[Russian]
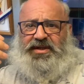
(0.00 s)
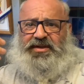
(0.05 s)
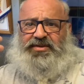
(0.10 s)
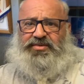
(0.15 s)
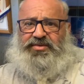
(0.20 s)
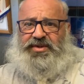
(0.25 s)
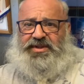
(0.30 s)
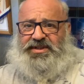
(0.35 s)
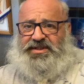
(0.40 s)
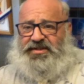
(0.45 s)

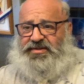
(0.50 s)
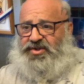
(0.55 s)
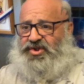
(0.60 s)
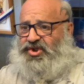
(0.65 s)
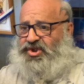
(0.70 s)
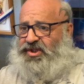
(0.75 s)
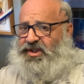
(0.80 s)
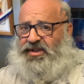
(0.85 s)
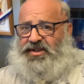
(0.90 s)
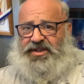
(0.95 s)
которые
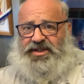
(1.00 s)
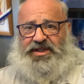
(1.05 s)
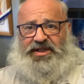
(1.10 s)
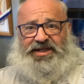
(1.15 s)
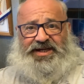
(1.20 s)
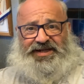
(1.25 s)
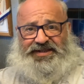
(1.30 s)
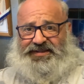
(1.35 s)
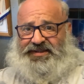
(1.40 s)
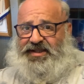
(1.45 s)
совершенно
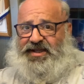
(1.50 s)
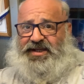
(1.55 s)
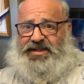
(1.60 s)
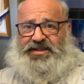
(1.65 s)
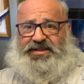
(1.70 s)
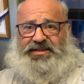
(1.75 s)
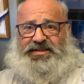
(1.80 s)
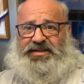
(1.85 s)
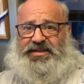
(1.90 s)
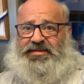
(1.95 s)
никогда
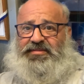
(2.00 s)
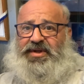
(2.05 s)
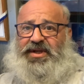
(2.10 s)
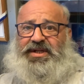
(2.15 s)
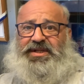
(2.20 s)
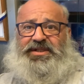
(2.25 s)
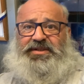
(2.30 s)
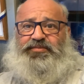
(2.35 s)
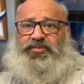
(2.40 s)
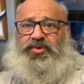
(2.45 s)
они
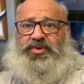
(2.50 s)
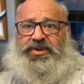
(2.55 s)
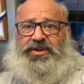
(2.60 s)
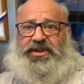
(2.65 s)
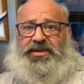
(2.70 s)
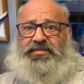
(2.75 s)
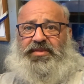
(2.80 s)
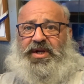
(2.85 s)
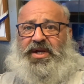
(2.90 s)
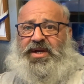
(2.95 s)
занимались
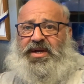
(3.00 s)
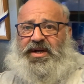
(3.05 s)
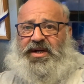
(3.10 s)
спортом,